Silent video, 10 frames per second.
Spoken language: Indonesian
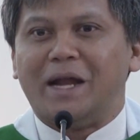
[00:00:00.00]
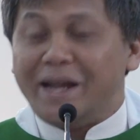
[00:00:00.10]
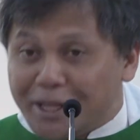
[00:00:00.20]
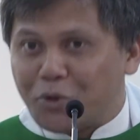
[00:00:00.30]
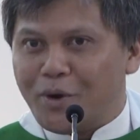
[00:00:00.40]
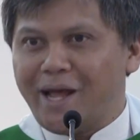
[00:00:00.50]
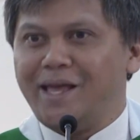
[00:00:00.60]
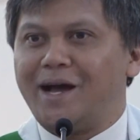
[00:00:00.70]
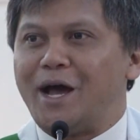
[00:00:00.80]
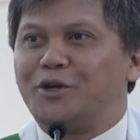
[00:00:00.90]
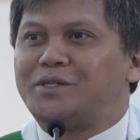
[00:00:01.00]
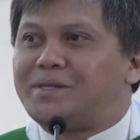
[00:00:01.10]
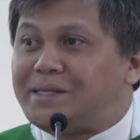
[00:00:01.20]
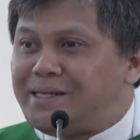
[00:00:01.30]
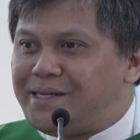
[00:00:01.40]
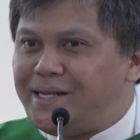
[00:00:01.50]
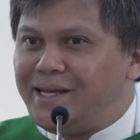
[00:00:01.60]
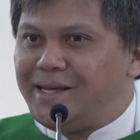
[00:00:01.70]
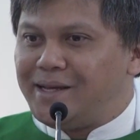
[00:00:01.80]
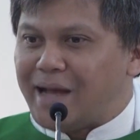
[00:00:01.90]
Dan itulah yang harus
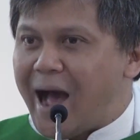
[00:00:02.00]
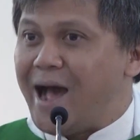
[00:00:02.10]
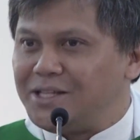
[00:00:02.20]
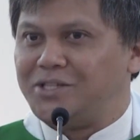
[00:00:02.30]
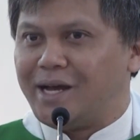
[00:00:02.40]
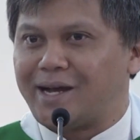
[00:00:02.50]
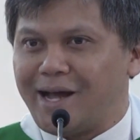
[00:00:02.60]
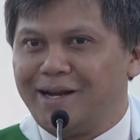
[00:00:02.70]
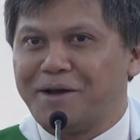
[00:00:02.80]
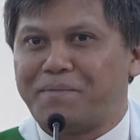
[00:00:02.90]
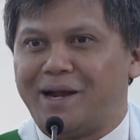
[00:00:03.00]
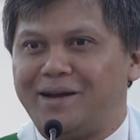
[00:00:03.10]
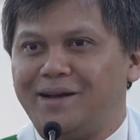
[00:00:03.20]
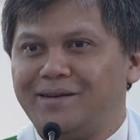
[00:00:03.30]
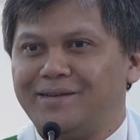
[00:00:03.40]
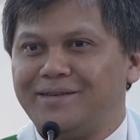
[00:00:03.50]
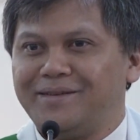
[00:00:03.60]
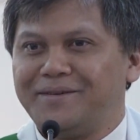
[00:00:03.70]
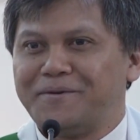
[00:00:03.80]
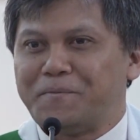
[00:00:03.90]
diajarkan kepada
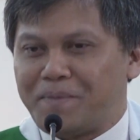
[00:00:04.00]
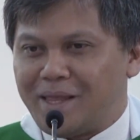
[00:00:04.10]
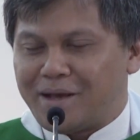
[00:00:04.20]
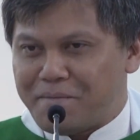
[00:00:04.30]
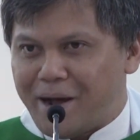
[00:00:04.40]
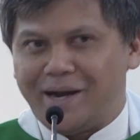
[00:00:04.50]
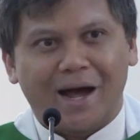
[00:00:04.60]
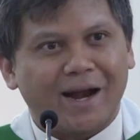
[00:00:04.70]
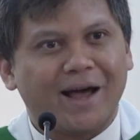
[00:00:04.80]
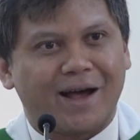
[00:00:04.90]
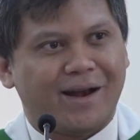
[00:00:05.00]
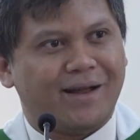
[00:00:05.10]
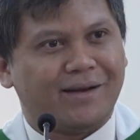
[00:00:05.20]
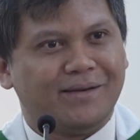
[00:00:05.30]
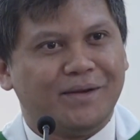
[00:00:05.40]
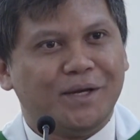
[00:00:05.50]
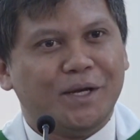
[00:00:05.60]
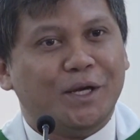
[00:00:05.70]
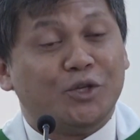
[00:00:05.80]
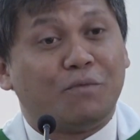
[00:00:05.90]
kepada anak-anak.
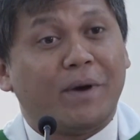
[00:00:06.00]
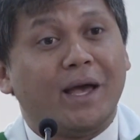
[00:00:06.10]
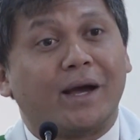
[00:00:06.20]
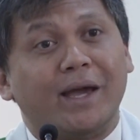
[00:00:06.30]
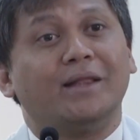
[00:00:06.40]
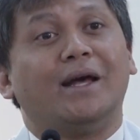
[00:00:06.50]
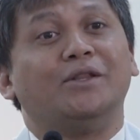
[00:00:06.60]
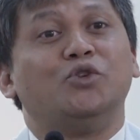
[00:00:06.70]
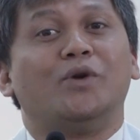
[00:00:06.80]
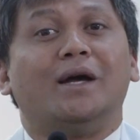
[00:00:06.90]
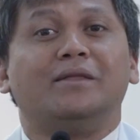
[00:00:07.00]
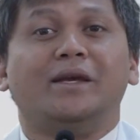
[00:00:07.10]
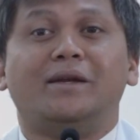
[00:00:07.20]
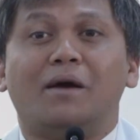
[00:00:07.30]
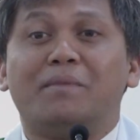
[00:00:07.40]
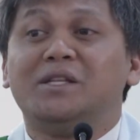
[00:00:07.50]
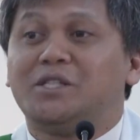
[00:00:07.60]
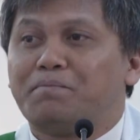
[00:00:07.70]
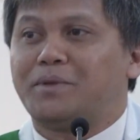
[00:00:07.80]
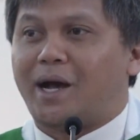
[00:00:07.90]
Supaya kita juga tidak
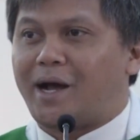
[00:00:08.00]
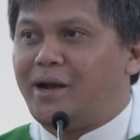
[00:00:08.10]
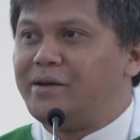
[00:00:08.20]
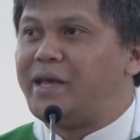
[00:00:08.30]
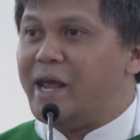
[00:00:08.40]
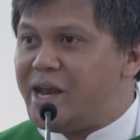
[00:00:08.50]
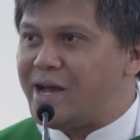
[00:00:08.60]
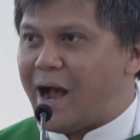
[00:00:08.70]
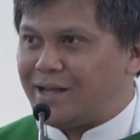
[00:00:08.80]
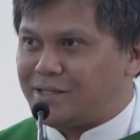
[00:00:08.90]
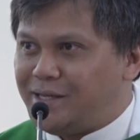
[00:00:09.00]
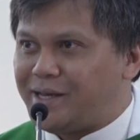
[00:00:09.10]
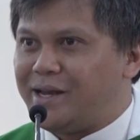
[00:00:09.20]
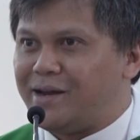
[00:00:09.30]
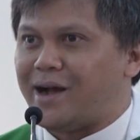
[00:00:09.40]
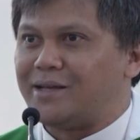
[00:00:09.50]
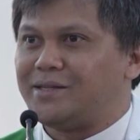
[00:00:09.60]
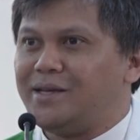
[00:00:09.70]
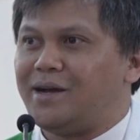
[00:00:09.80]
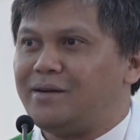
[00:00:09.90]
menciptakan
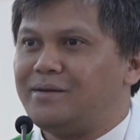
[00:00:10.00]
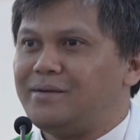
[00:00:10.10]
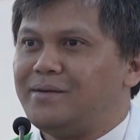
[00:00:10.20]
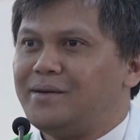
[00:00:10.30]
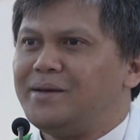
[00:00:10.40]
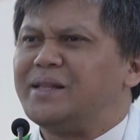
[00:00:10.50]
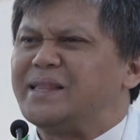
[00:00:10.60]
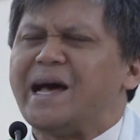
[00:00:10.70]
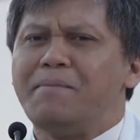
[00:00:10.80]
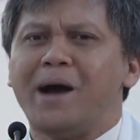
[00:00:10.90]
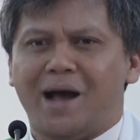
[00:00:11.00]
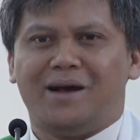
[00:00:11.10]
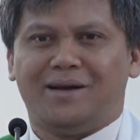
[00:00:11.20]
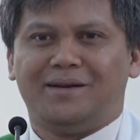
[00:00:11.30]
generasi-generasi yang tamak.